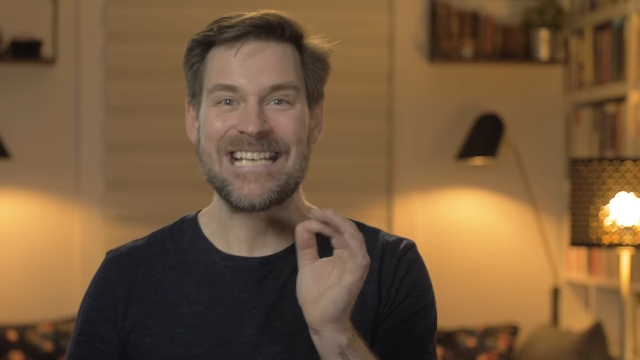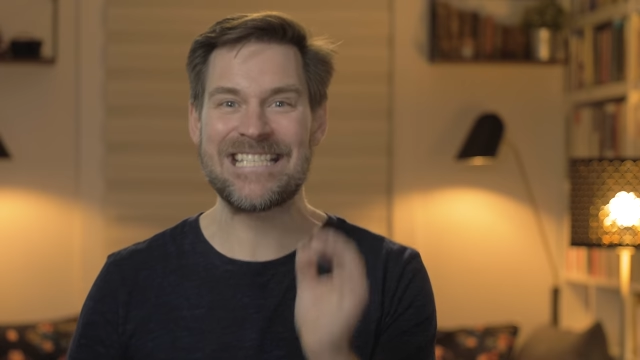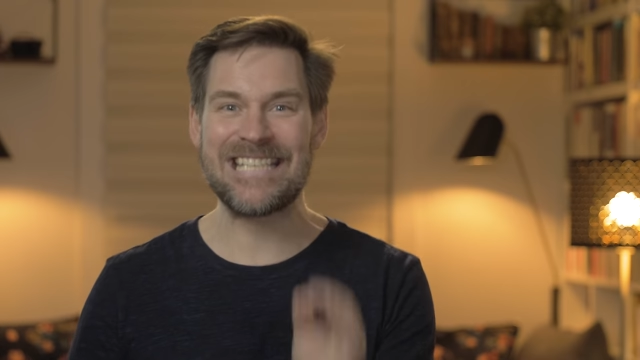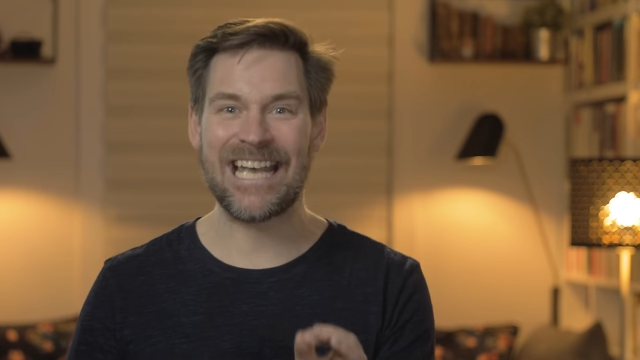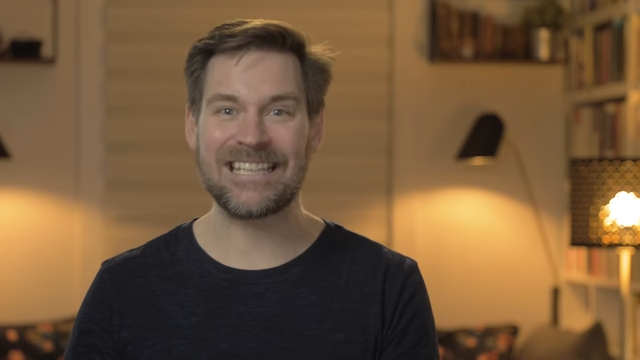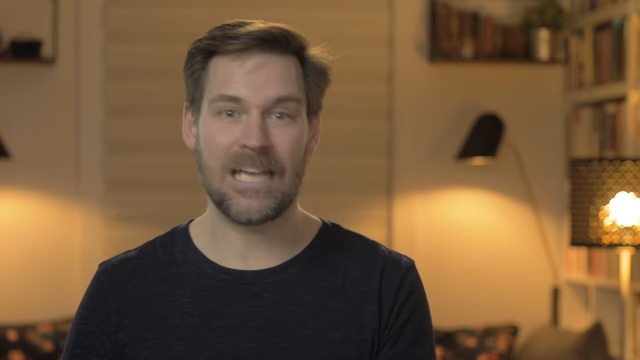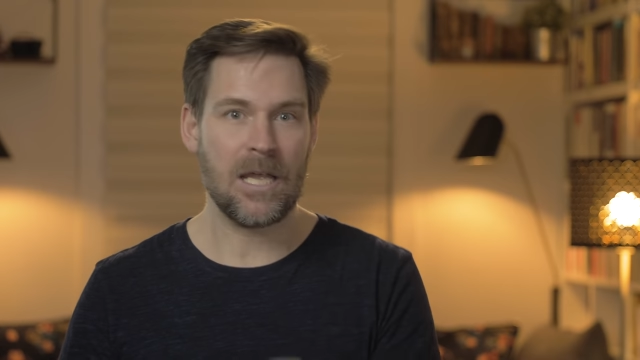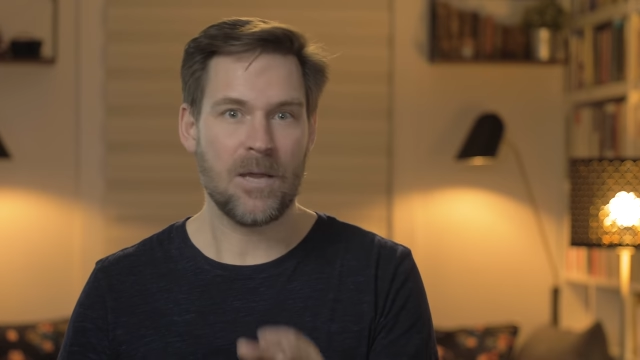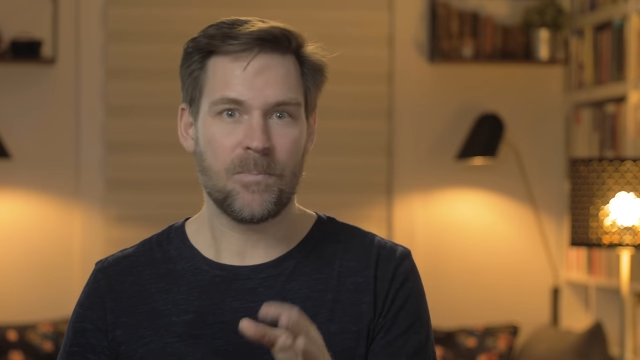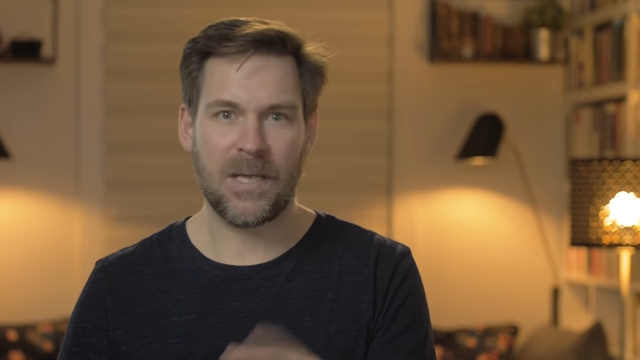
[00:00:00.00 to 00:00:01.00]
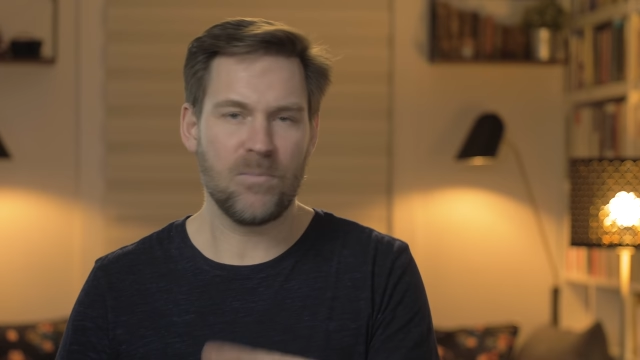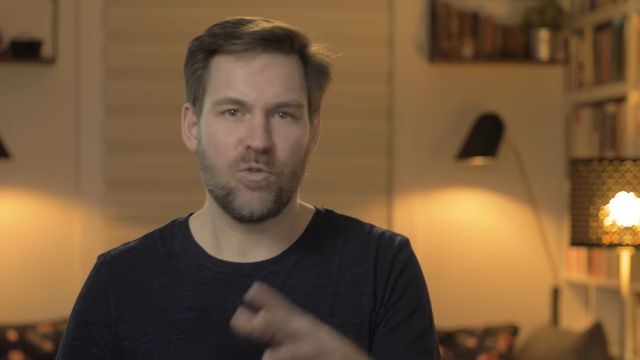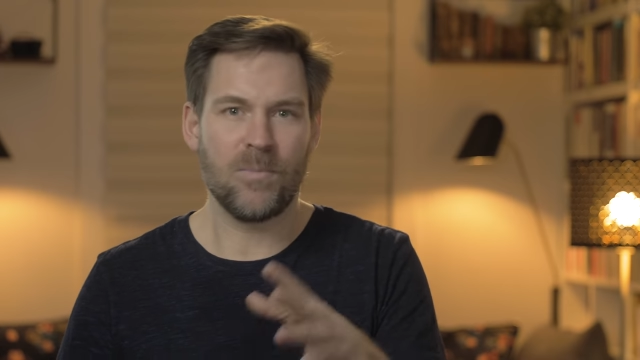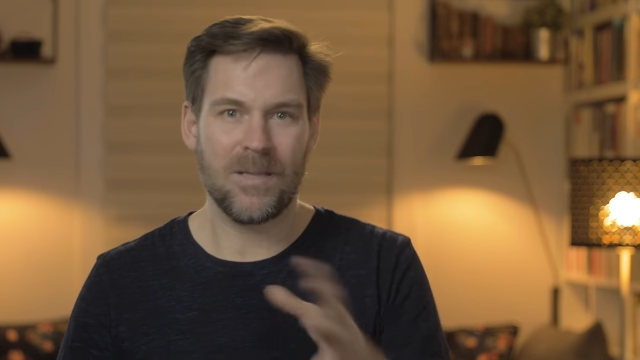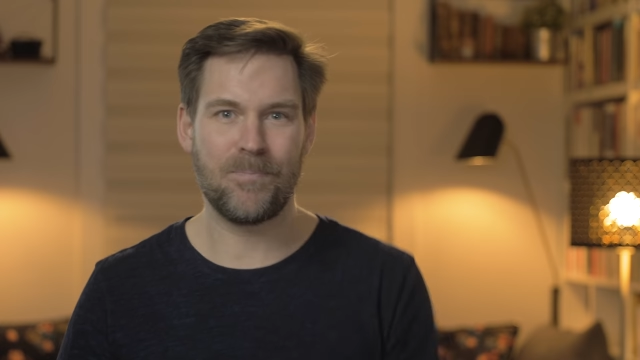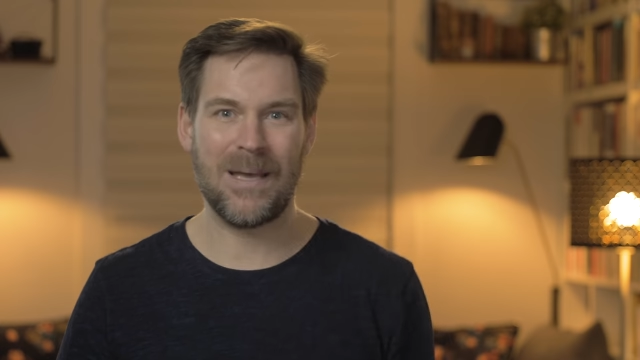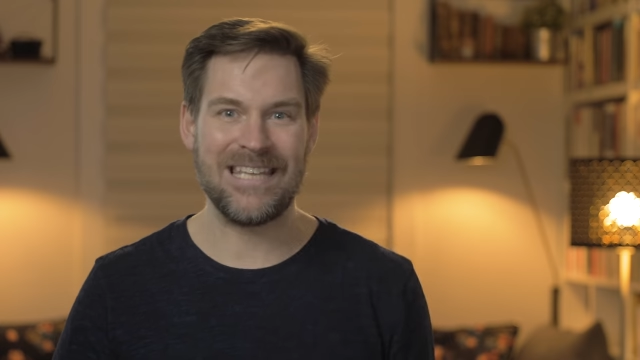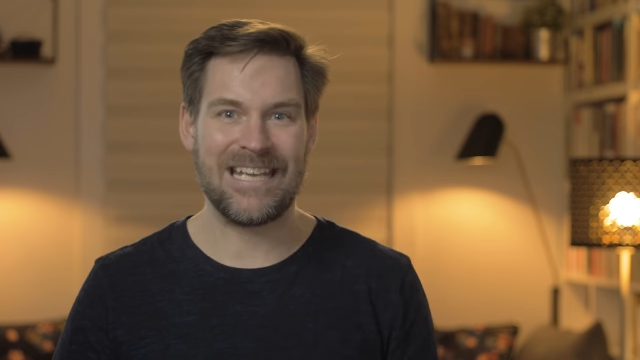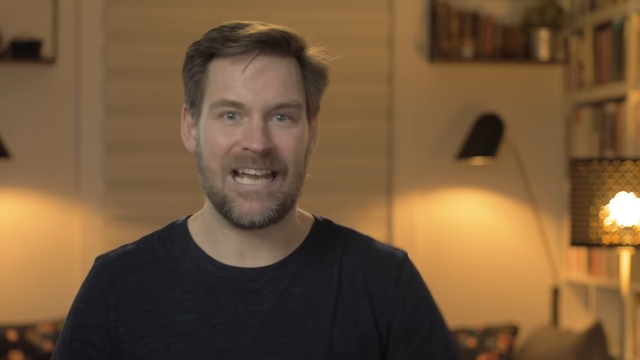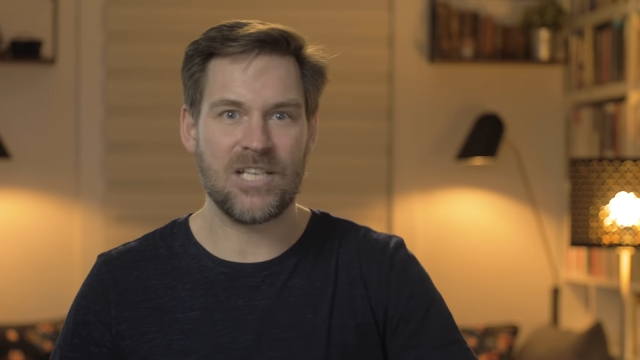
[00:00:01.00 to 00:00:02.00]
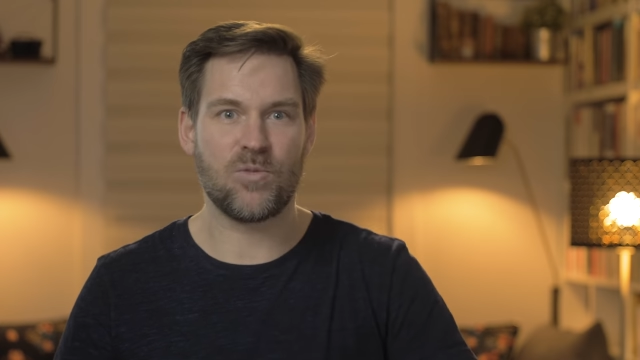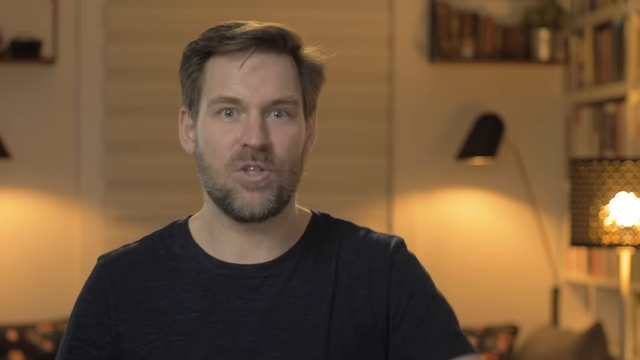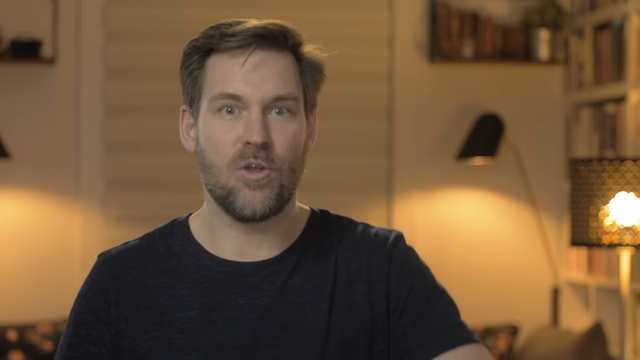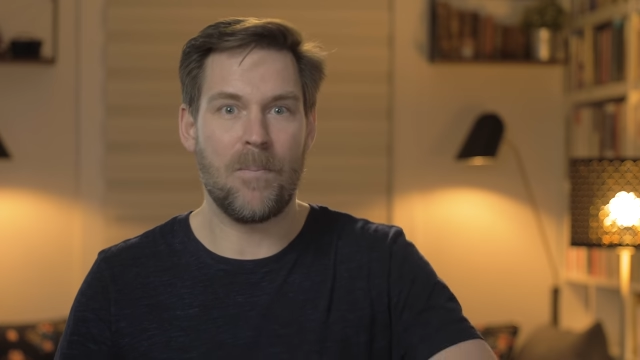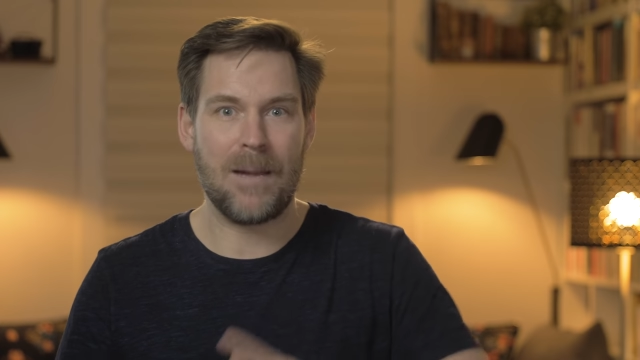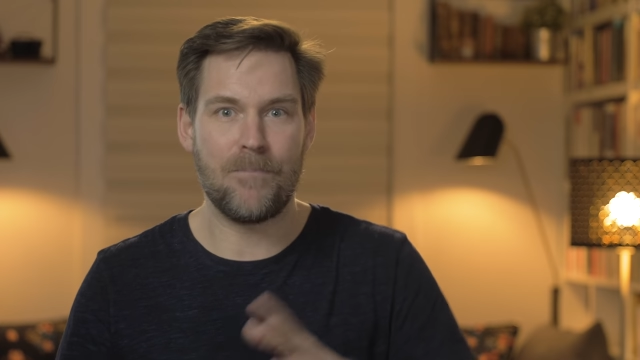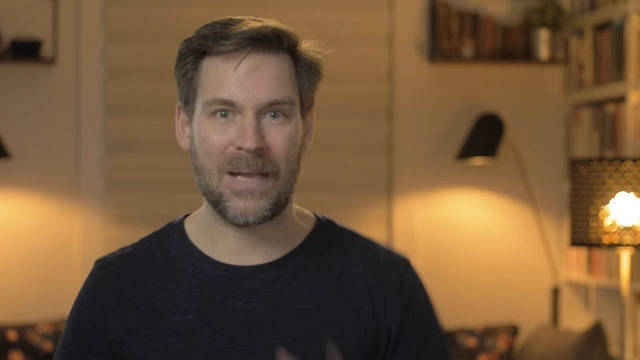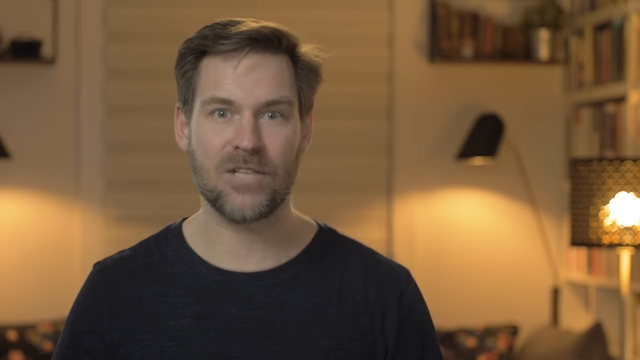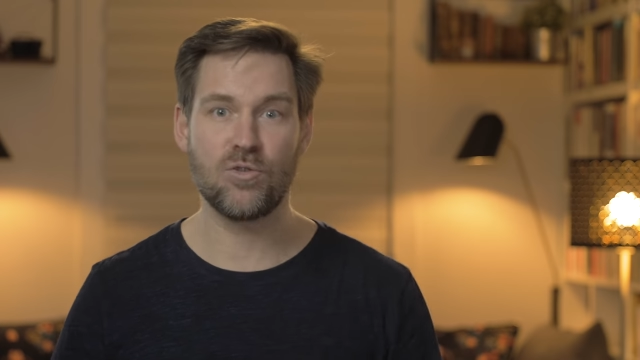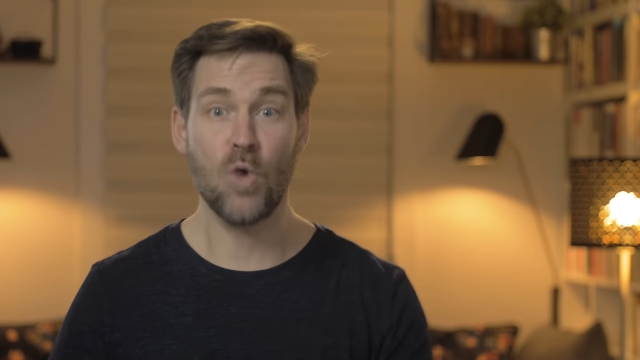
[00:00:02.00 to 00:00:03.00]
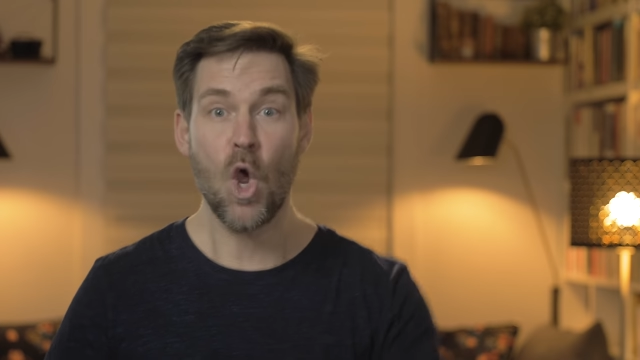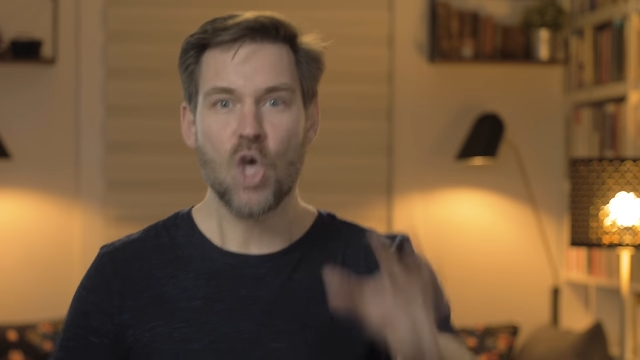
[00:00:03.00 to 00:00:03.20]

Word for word: certains, pris de mouvements de panique à la suite de balles perdues,